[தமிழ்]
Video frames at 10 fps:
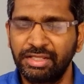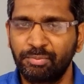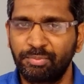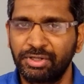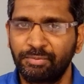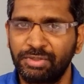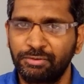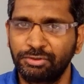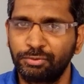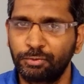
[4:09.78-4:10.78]
எப்போ நம்மளை
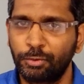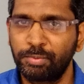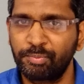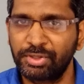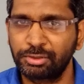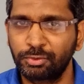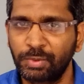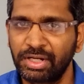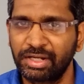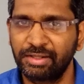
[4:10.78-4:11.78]
வந்து
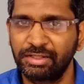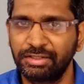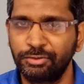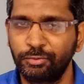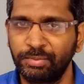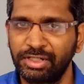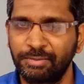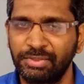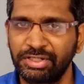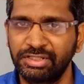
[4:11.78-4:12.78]
கோபப்படுத்துவாங்க எதுவுமே
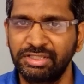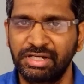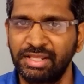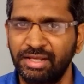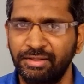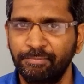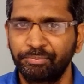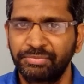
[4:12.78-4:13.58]
நம்மளுக்கு தெரியாது